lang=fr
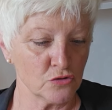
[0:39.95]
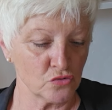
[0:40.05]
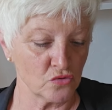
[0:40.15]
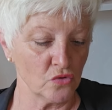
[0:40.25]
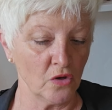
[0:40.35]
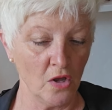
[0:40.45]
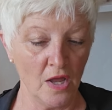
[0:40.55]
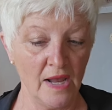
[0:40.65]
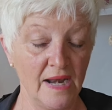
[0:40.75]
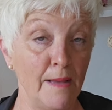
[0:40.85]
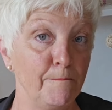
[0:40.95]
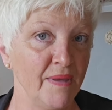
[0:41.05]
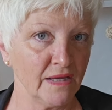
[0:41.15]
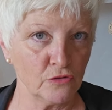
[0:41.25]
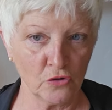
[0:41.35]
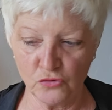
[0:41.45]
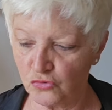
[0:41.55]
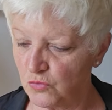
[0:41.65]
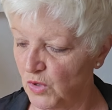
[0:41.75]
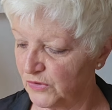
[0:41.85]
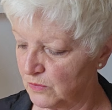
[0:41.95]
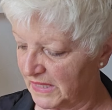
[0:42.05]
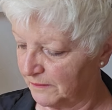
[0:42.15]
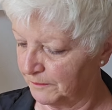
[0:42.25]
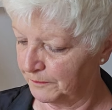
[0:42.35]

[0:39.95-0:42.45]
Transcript: sur la période du mois de mai